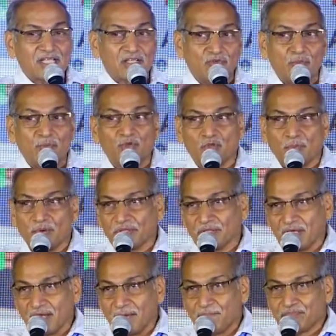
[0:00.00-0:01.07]
ఈ దేశం
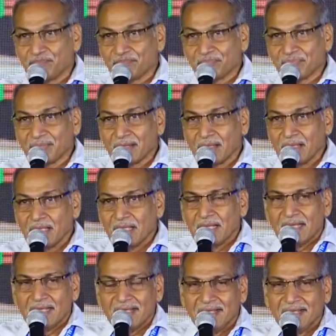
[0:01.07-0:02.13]
విముక్తి పొందాలి
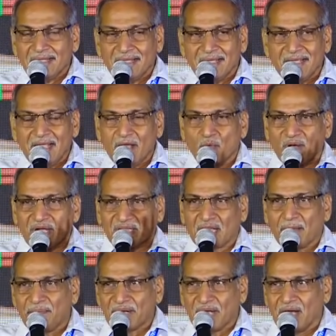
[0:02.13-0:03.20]
ఇది
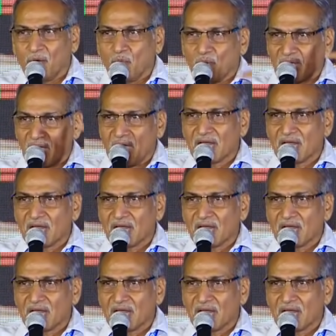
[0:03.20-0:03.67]
ఒక తపన